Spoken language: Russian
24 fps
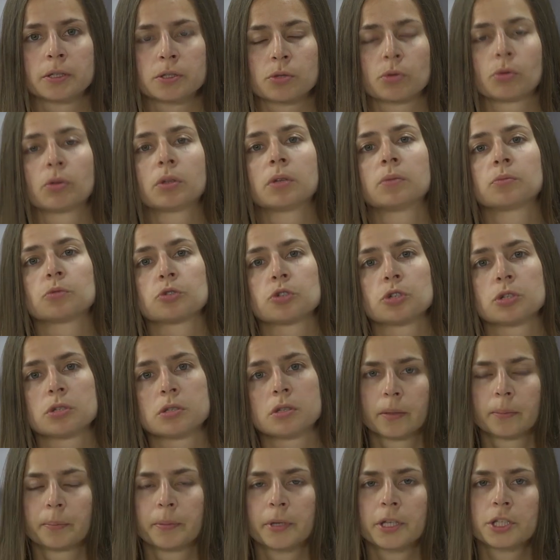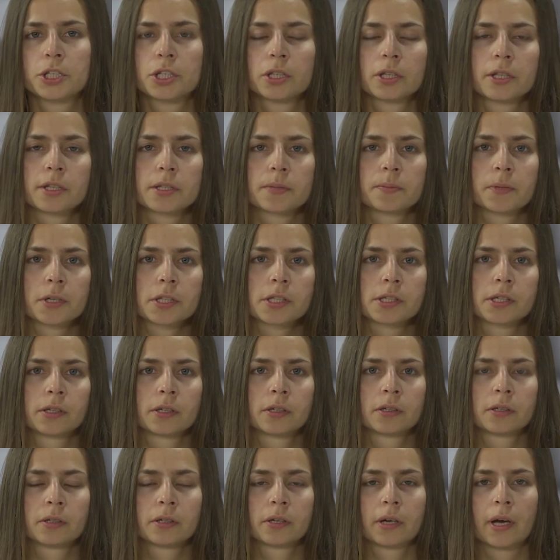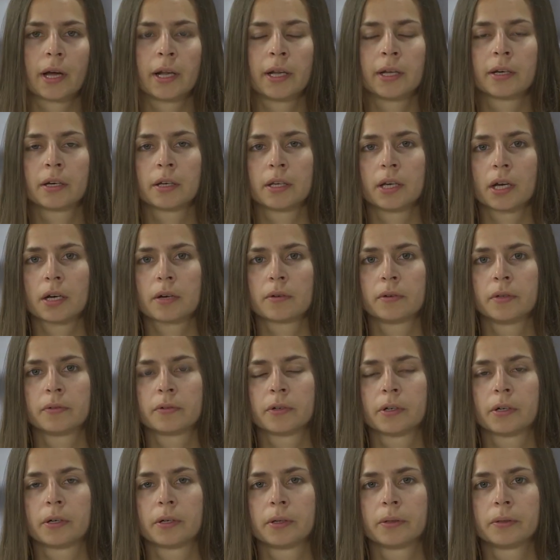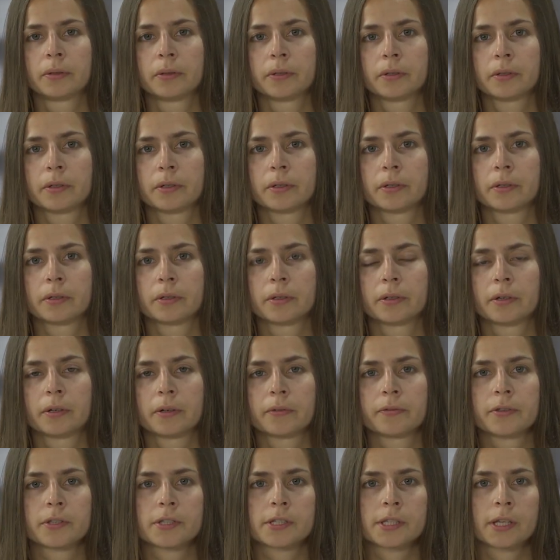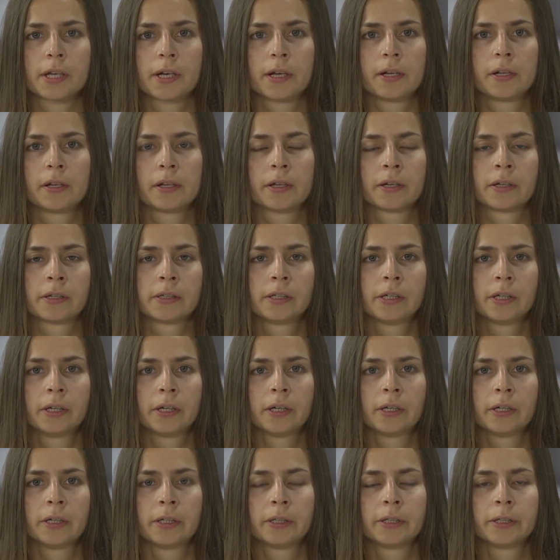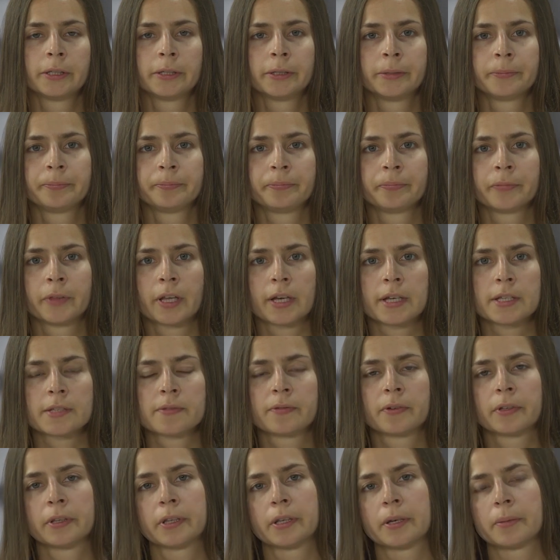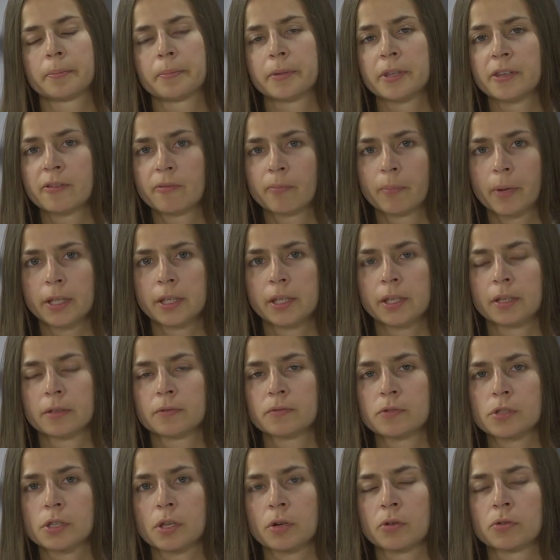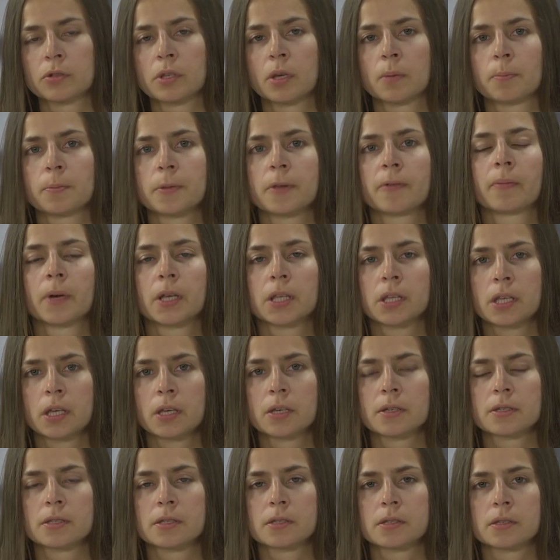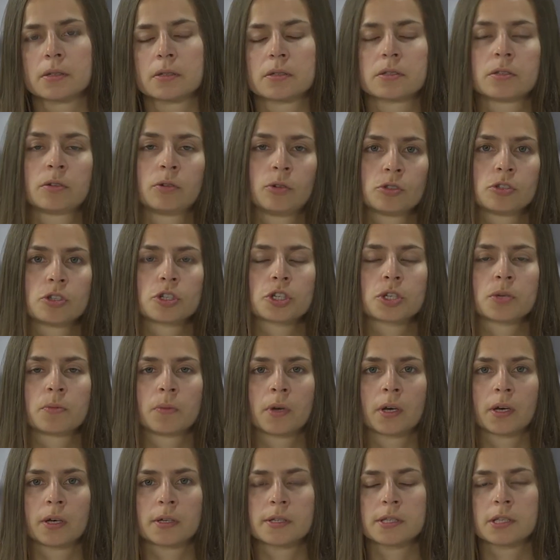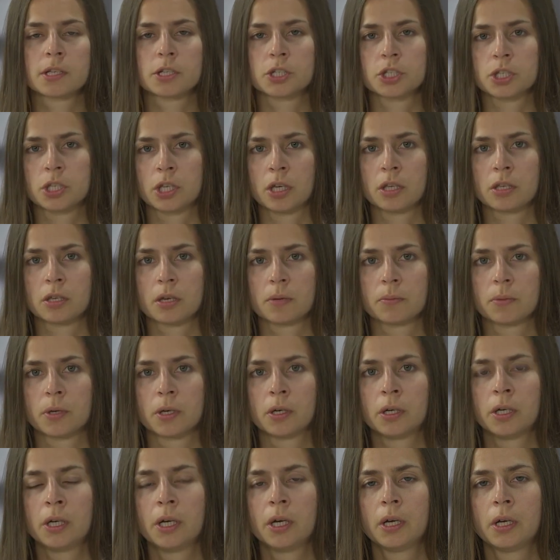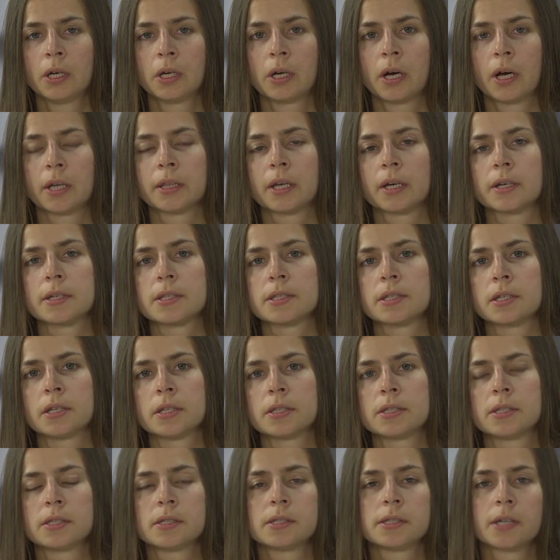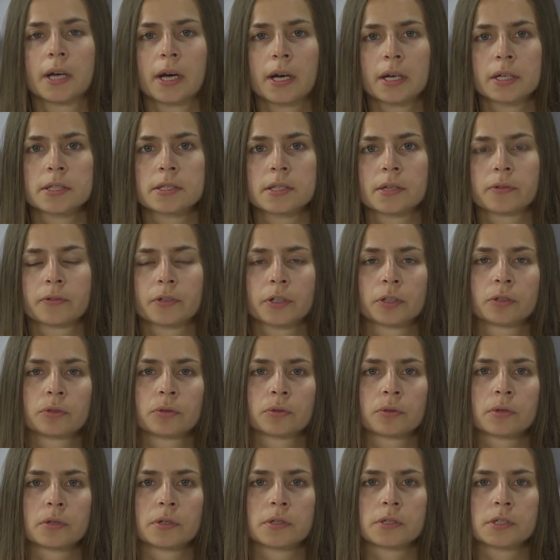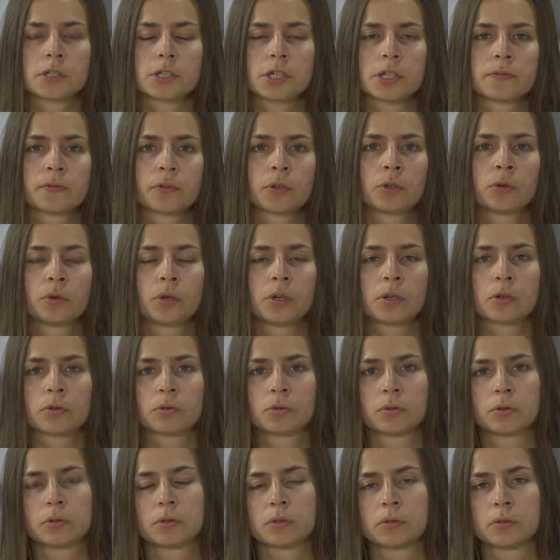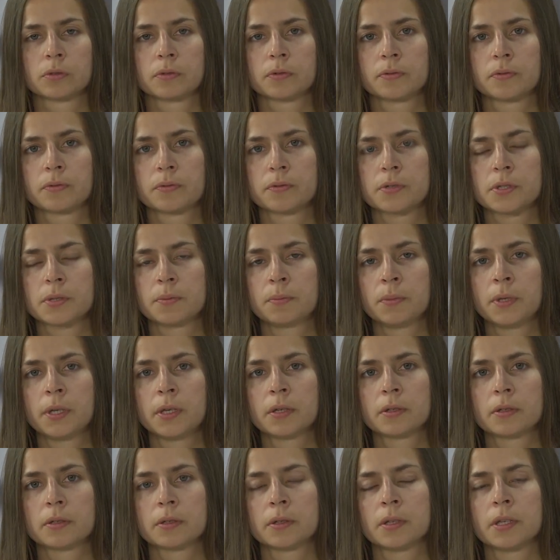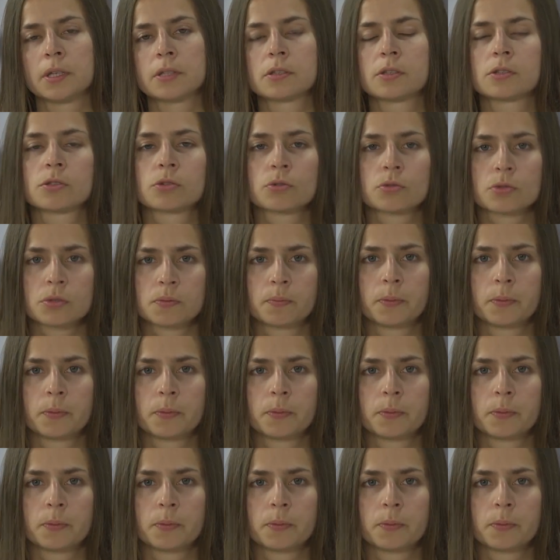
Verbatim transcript: стоила ему жизни. А причиной смерти Олега Яковлева а, официально названа пневмония, двусторонняя пневмония с серьезнейшими осложнениями. Однако среди диагнозов, которые сейчас фигурируют э, в СМИ, есть и цирроз